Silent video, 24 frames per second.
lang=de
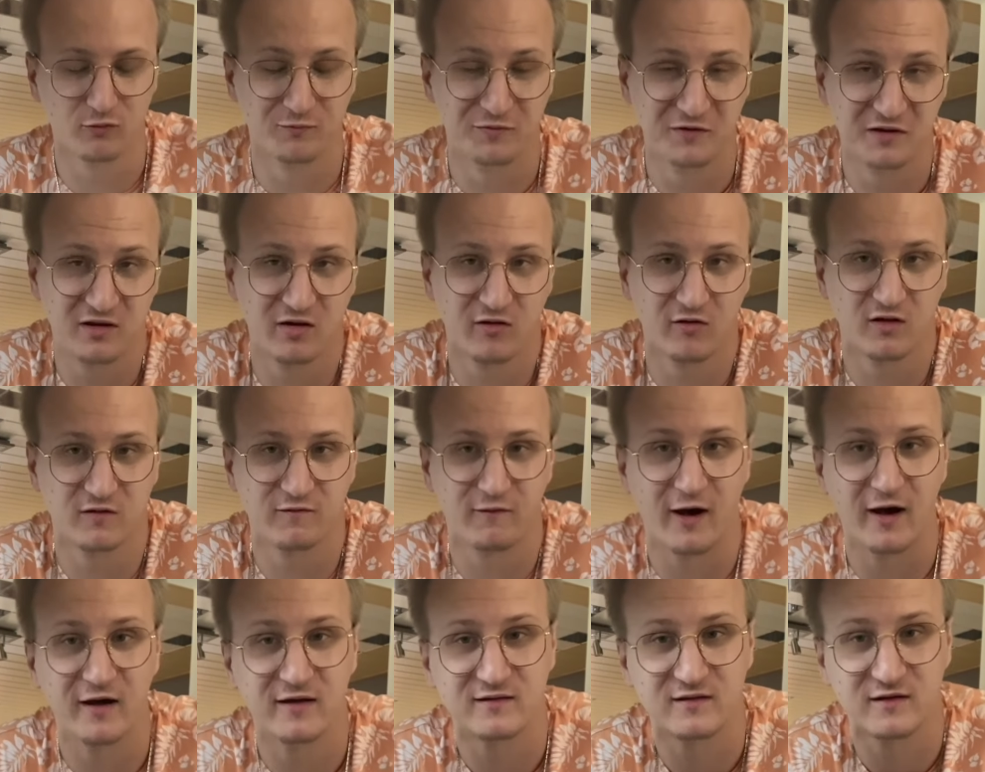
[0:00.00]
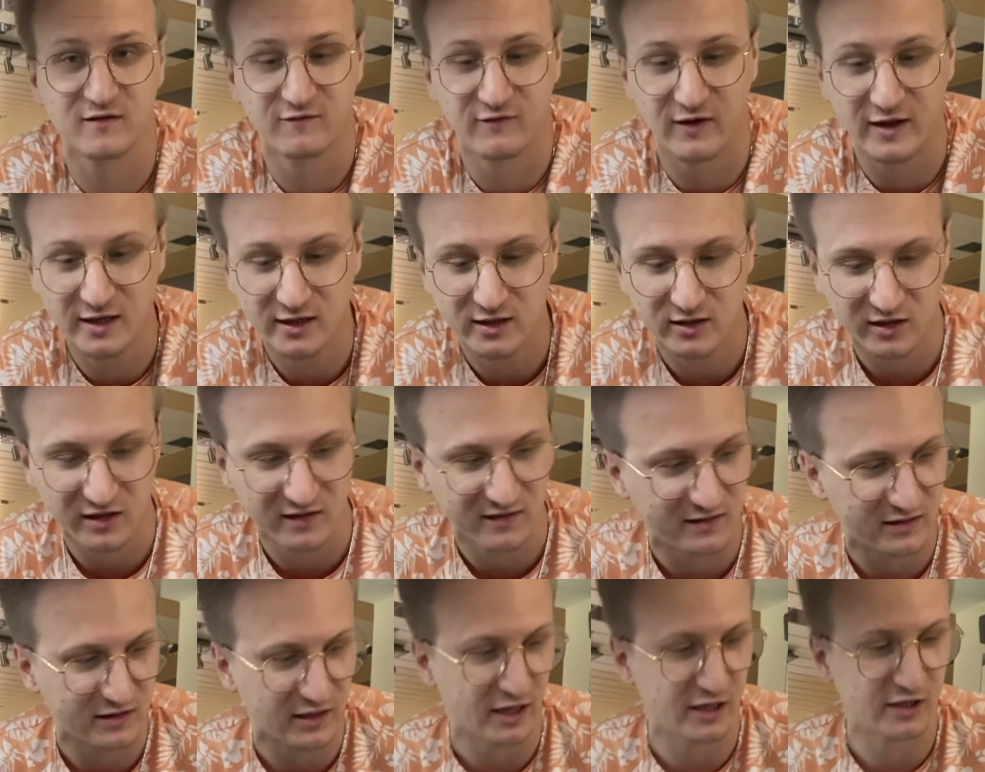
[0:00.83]
Beziehungsweise wenden
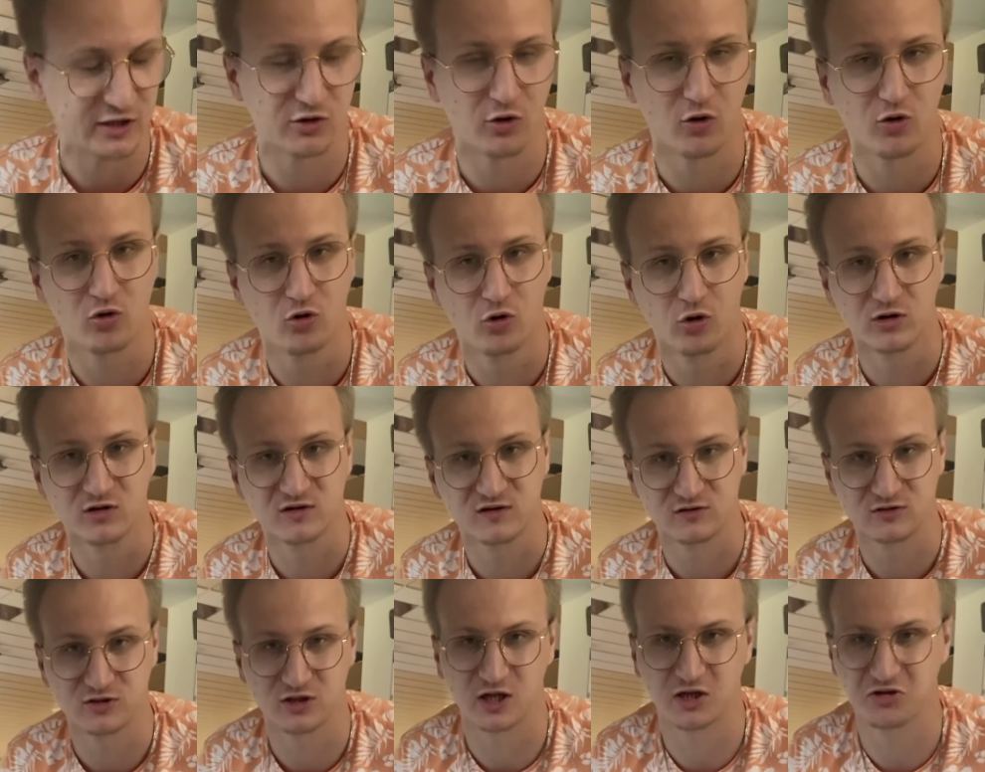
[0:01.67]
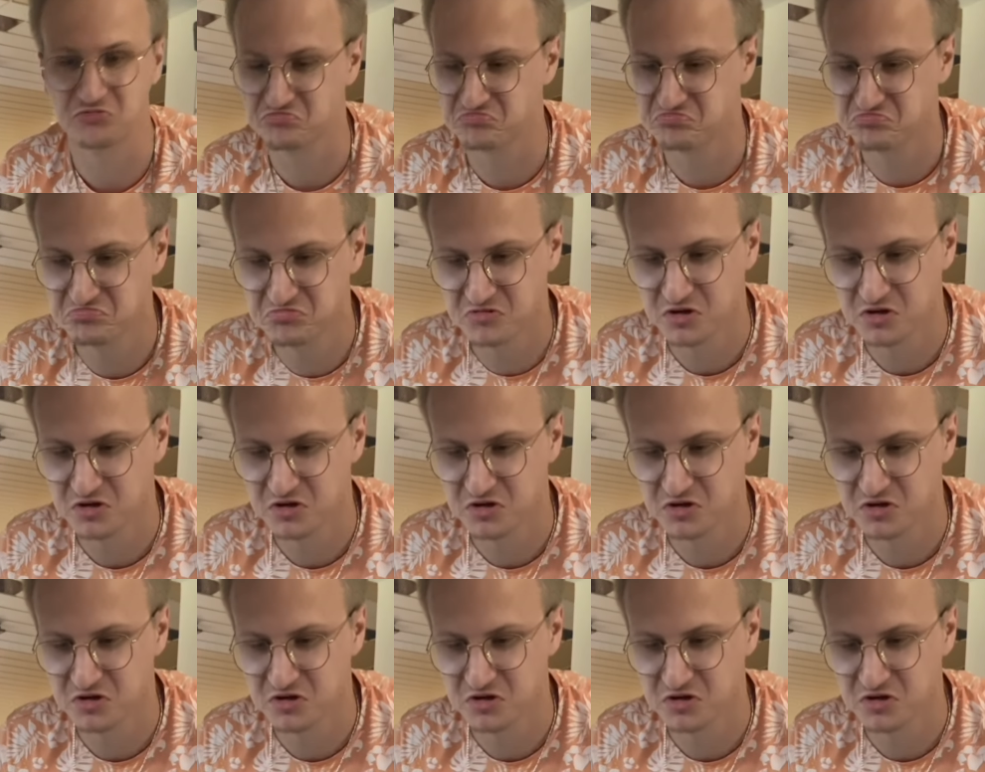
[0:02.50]
es gleich noch kurz und dann